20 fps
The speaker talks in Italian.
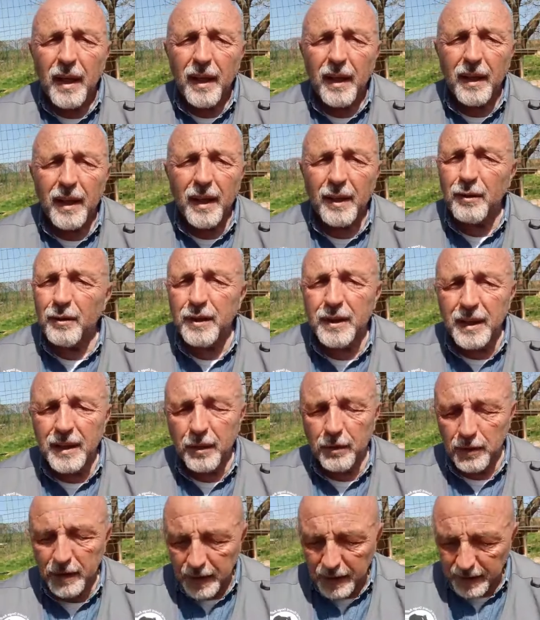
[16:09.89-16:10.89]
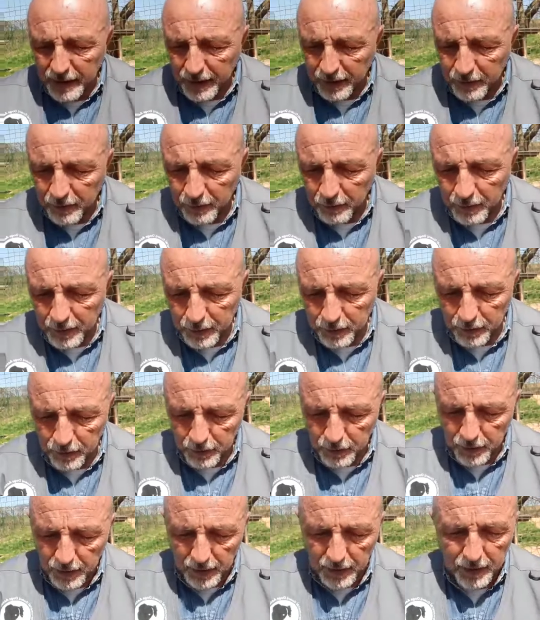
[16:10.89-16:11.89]
e eh, che non c'entrano niente con
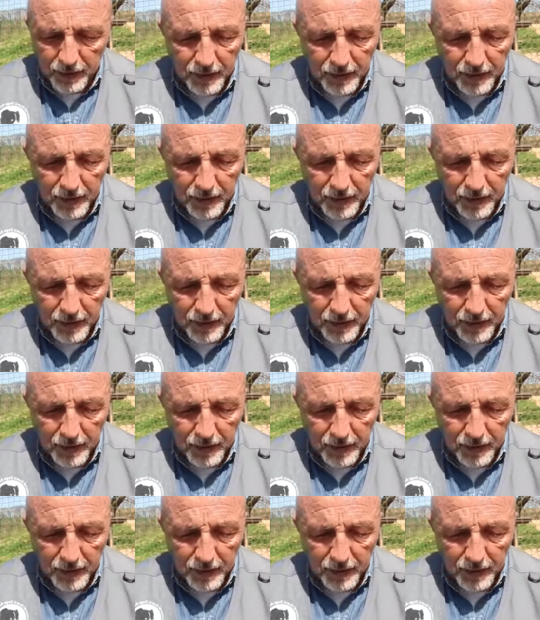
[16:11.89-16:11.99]
questo,